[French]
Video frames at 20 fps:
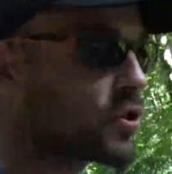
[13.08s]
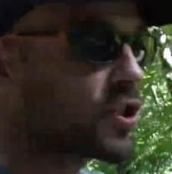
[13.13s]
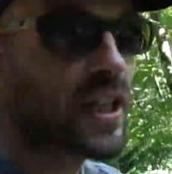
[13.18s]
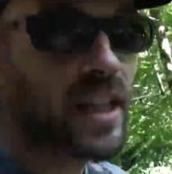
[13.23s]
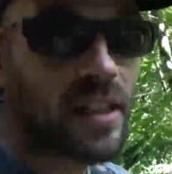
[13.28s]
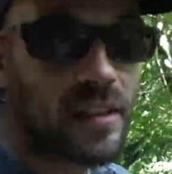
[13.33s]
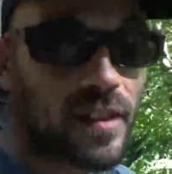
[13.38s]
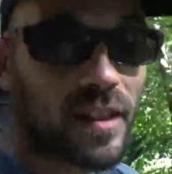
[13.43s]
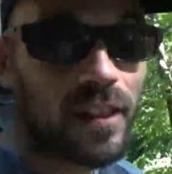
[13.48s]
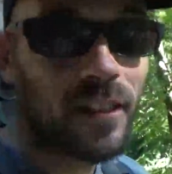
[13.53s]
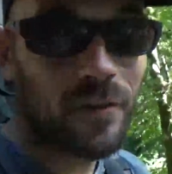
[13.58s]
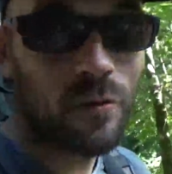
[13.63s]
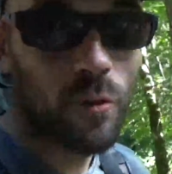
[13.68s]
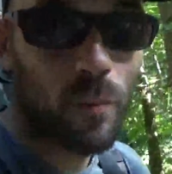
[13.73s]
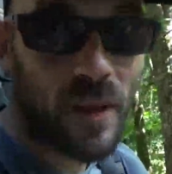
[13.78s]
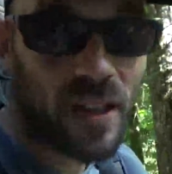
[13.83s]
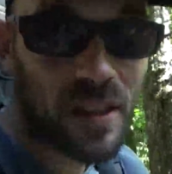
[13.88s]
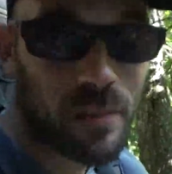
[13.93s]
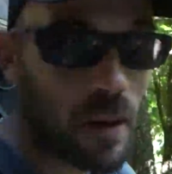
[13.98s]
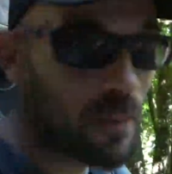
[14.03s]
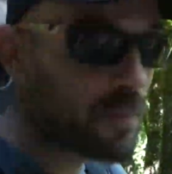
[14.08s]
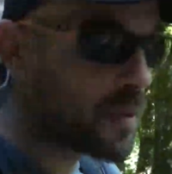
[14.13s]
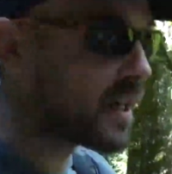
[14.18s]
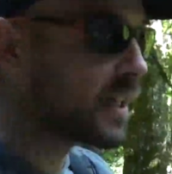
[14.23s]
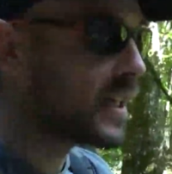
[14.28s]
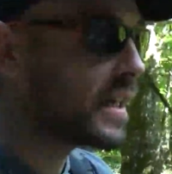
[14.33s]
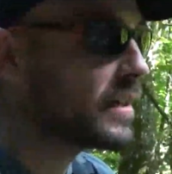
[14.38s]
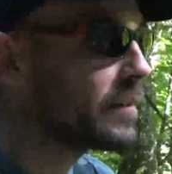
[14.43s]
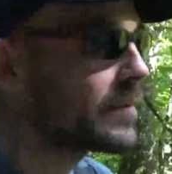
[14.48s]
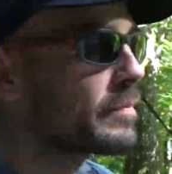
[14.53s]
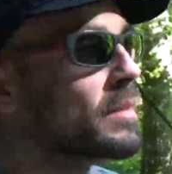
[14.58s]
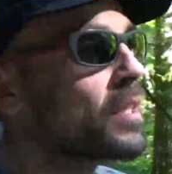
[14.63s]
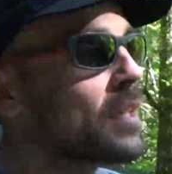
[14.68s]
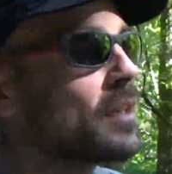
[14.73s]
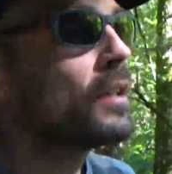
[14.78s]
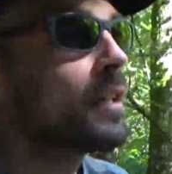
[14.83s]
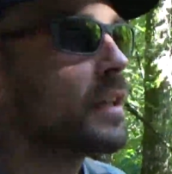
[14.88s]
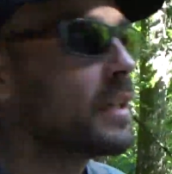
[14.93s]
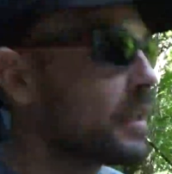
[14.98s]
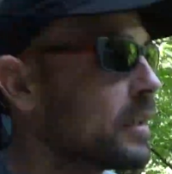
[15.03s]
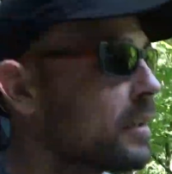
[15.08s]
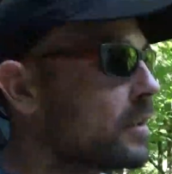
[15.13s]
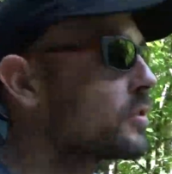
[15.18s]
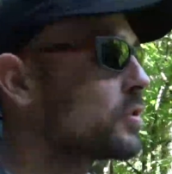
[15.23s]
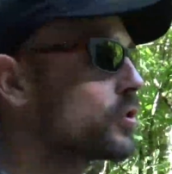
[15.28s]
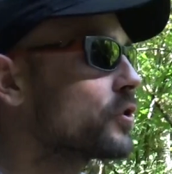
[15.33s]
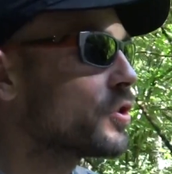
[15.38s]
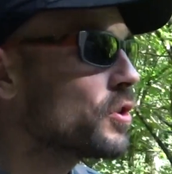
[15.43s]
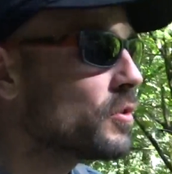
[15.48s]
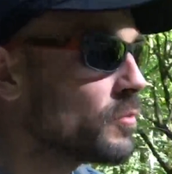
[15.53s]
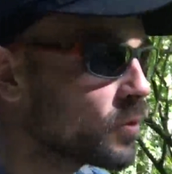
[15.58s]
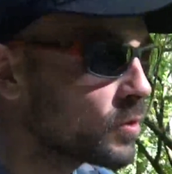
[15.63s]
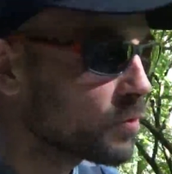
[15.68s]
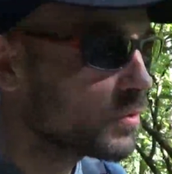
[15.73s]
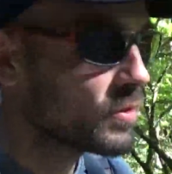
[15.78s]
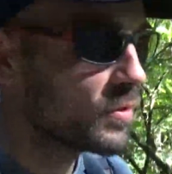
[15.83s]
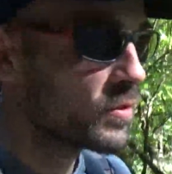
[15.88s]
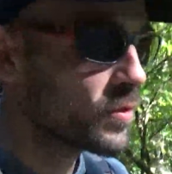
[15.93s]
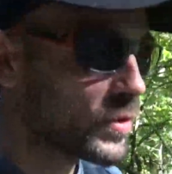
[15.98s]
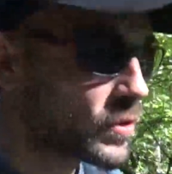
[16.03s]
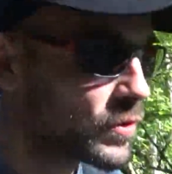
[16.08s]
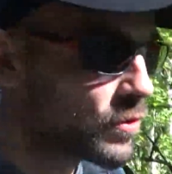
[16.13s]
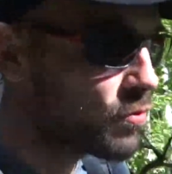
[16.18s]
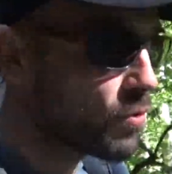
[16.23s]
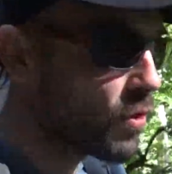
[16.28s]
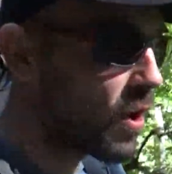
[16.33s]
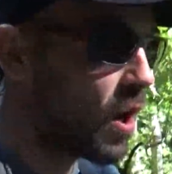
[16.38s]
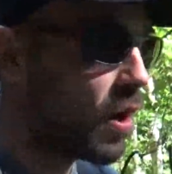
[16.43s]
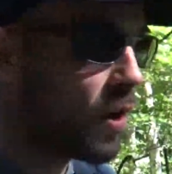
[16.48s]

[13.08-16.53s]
GR5 ne passe pas par là. Je me suis donc rendu à